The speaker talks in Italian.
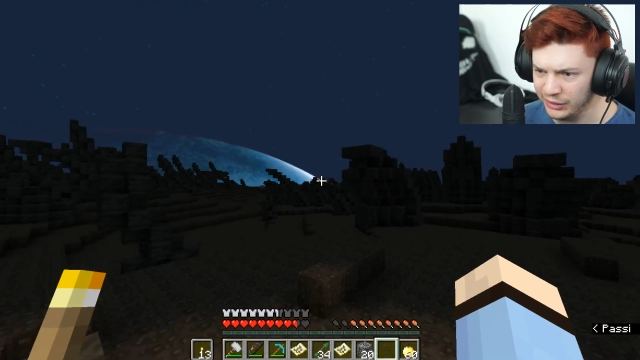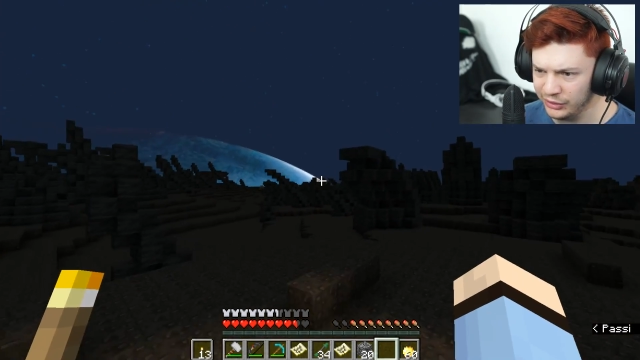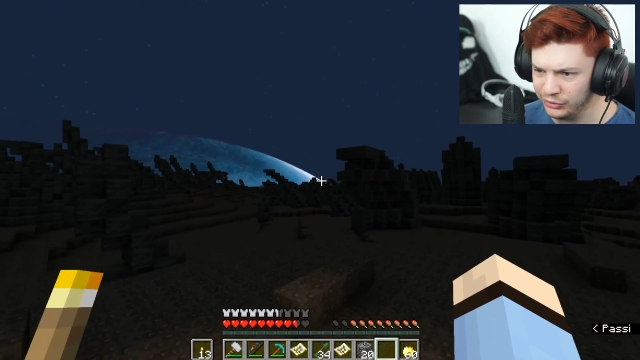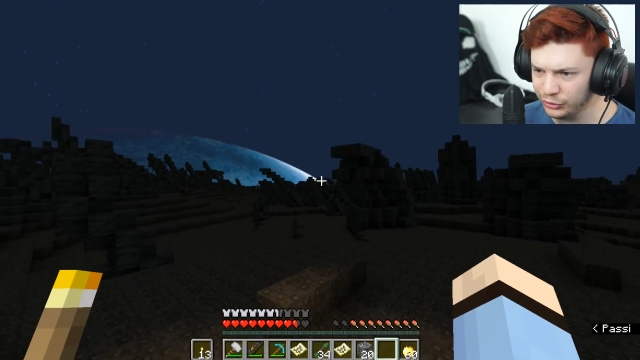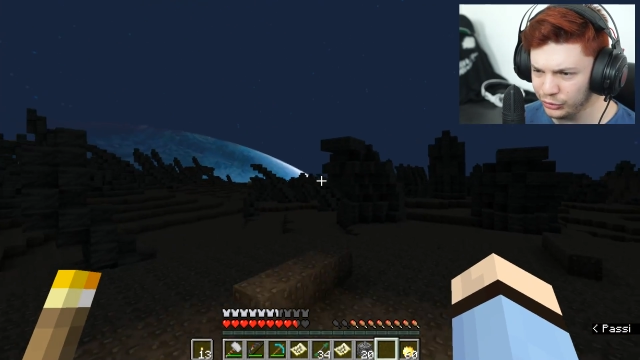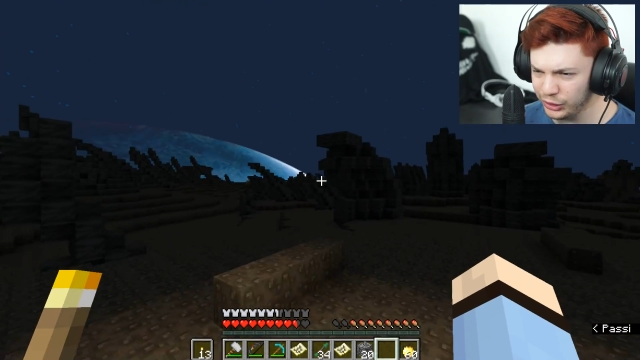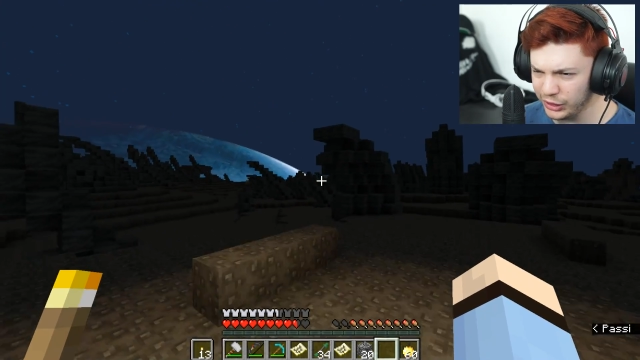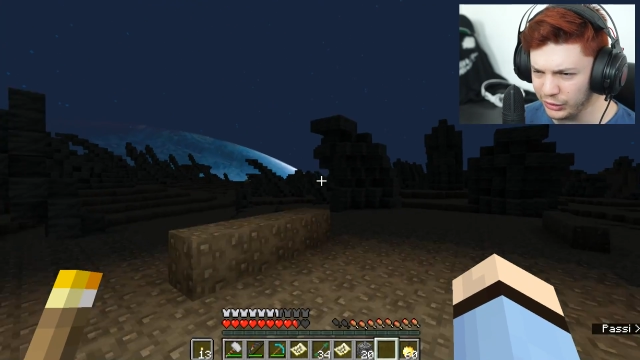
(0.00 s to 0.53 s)

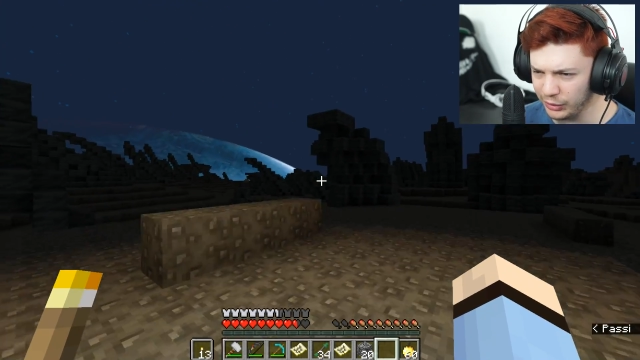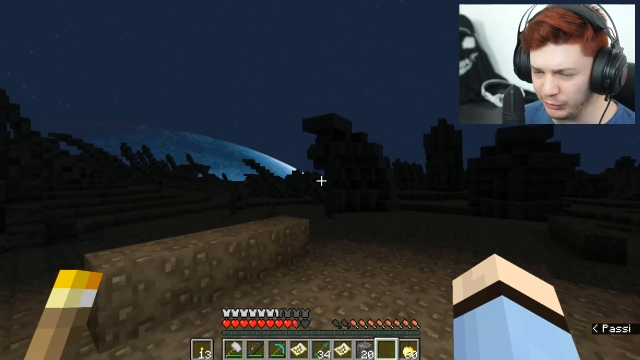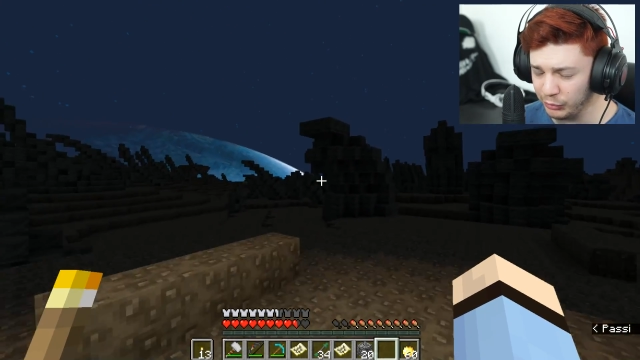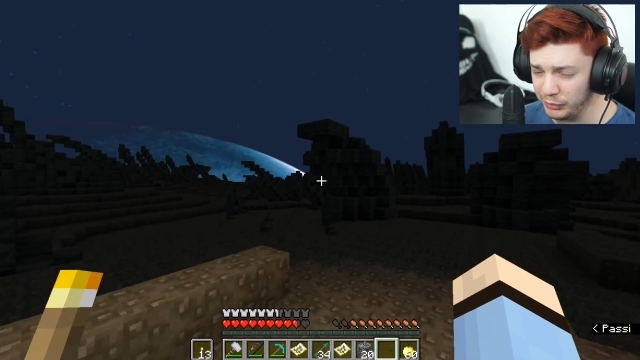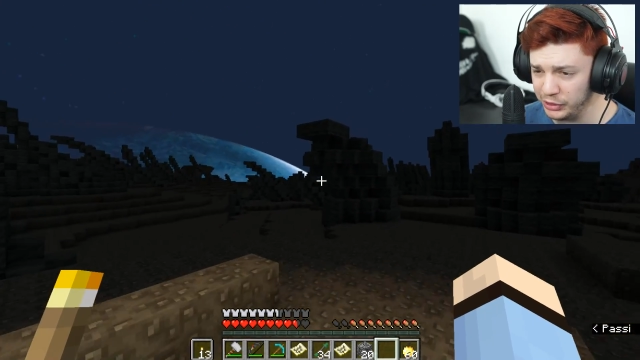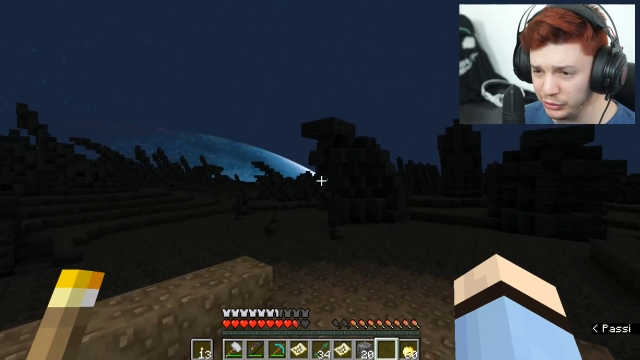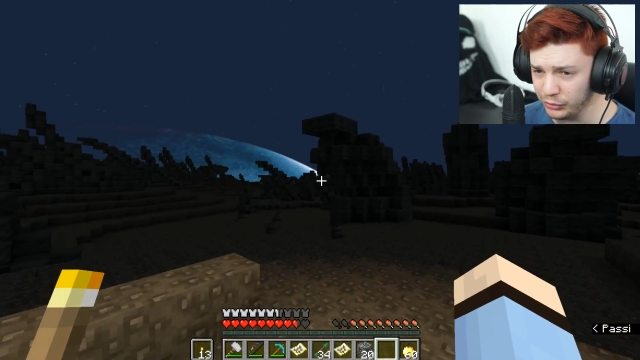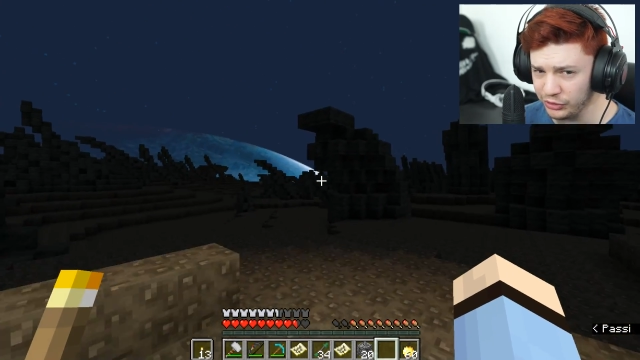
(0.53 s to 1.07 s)
Nota che al
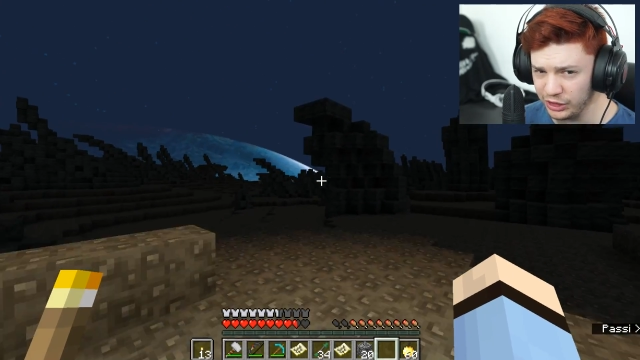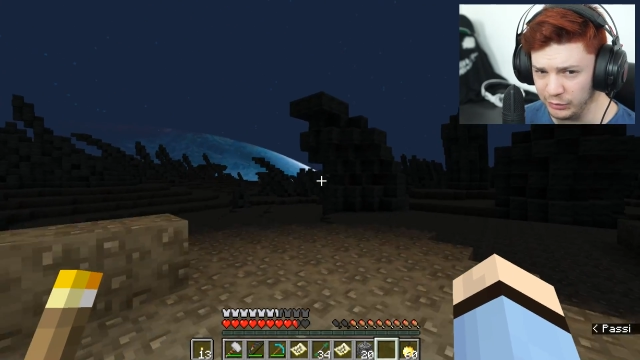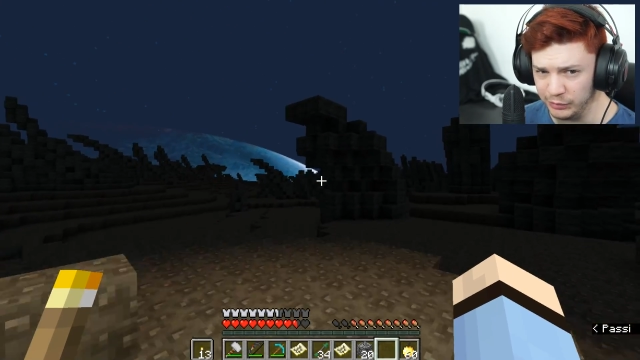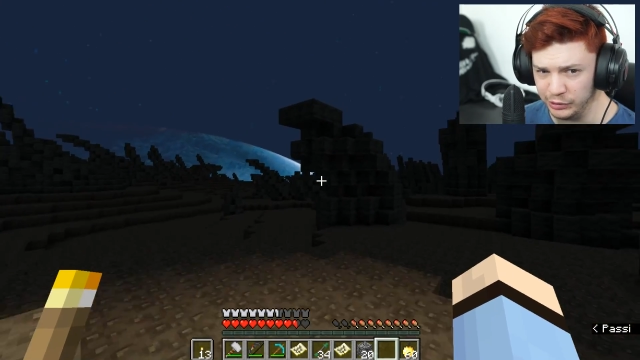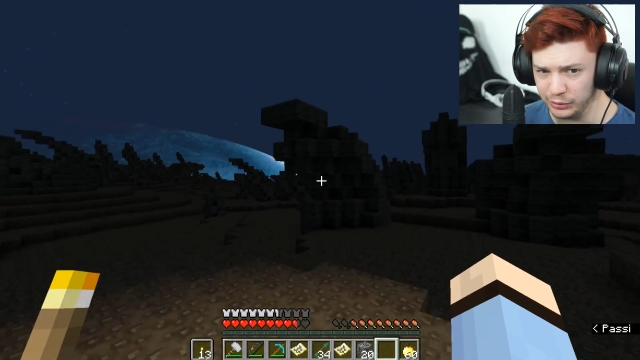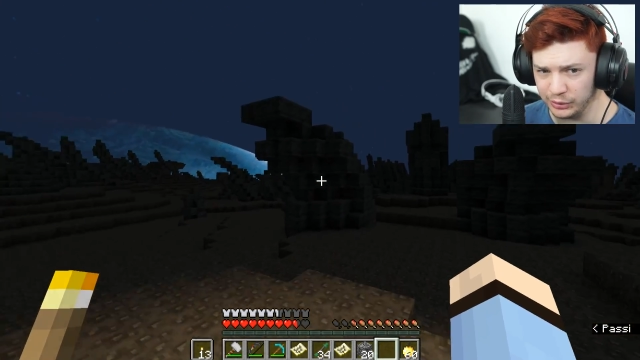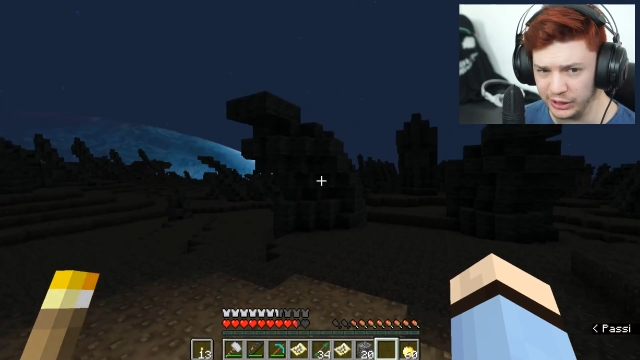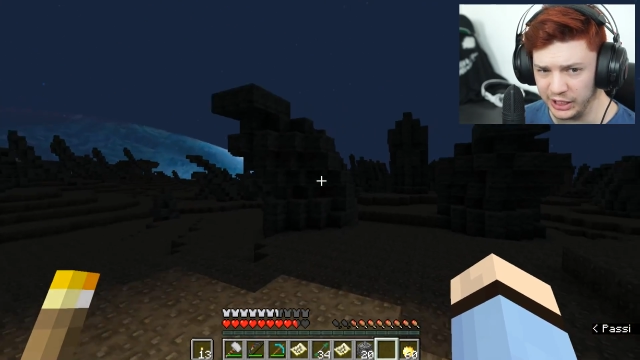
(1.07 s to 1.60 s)
momento non c'è
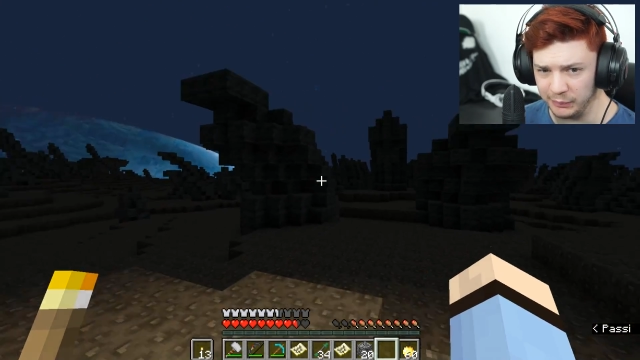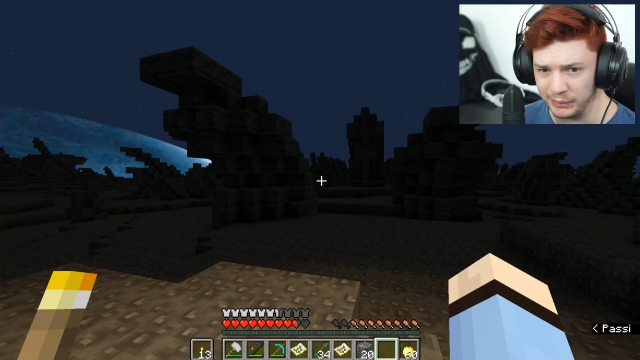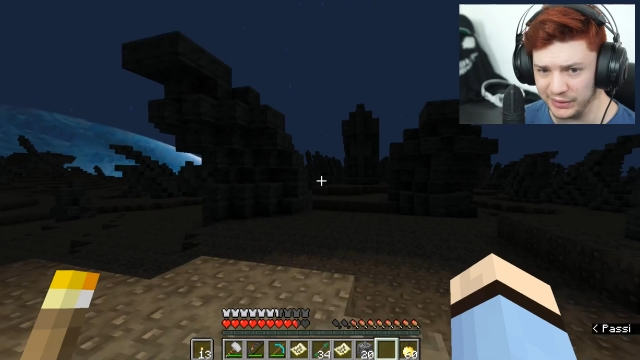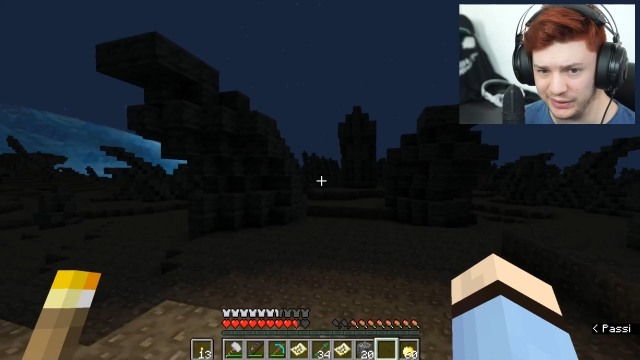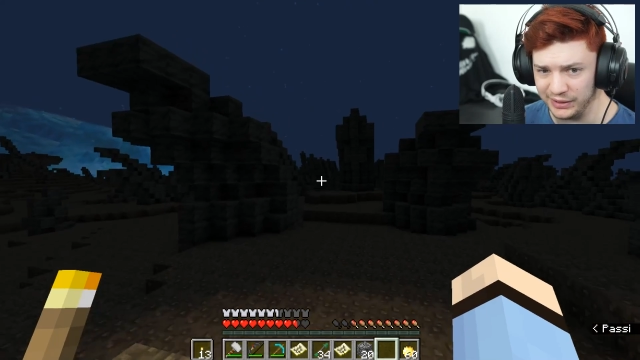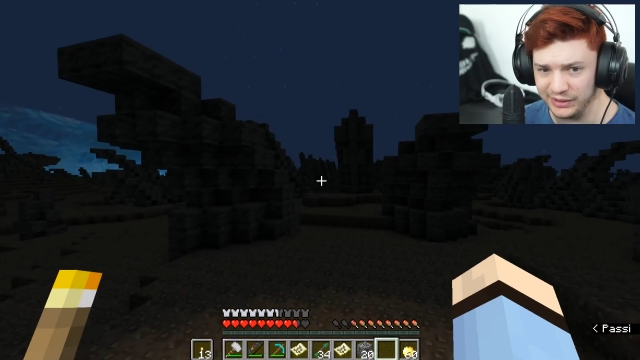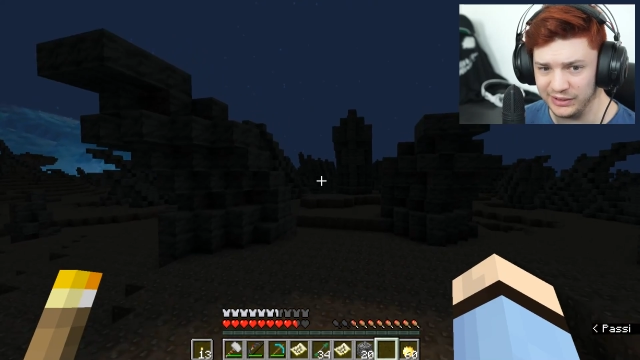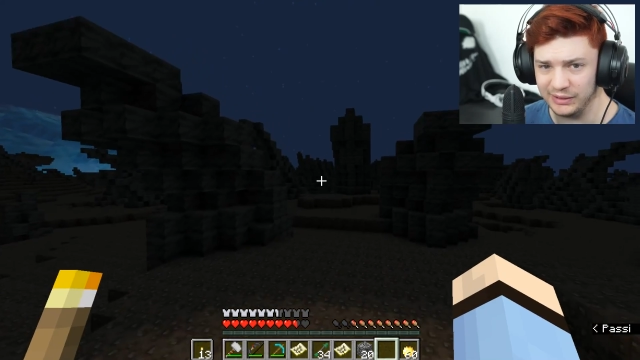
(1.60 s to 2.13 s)
nemmeno una nebbia,
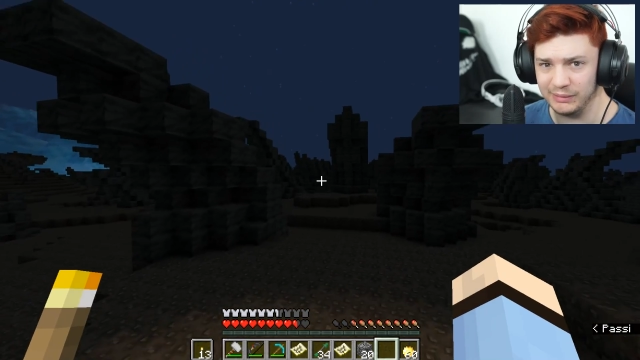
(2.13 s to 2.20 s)
sì,